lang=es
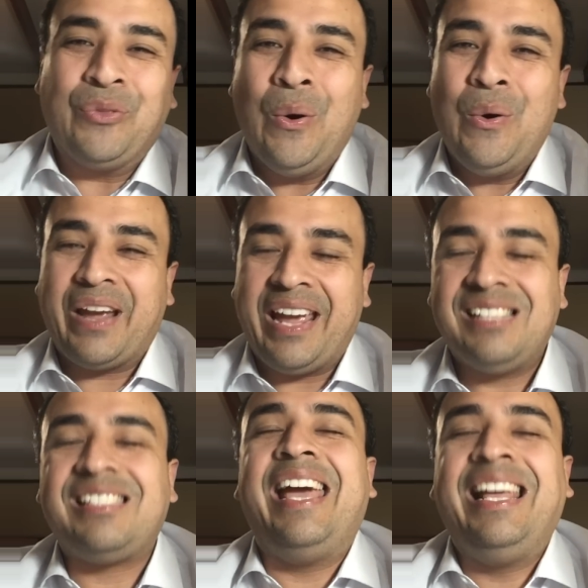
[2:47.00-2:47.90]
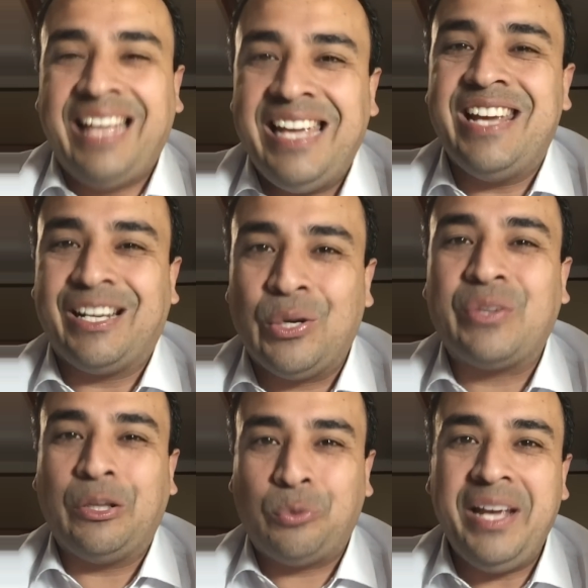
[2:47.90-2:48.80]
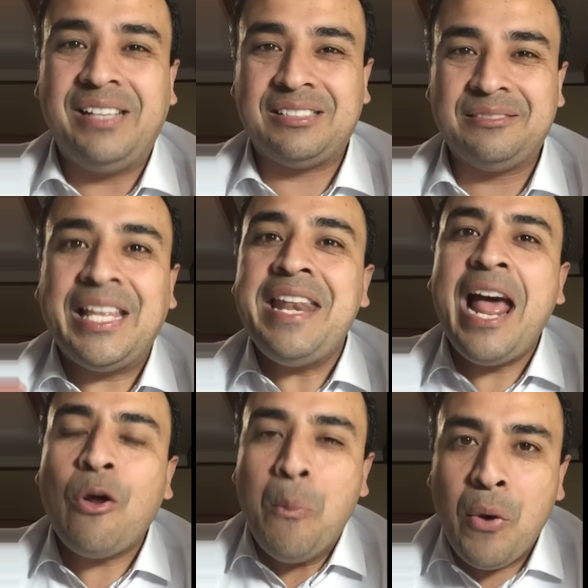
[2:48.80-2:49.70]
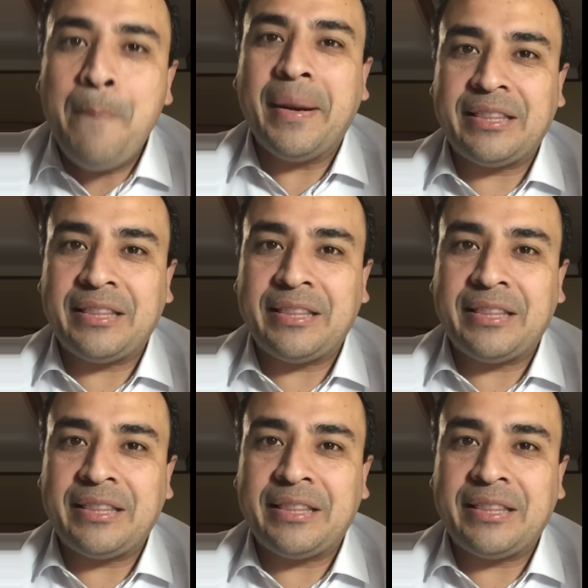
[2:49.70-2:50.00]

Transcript: con todo lo que es este inyector de tweaks, y tiene algo muy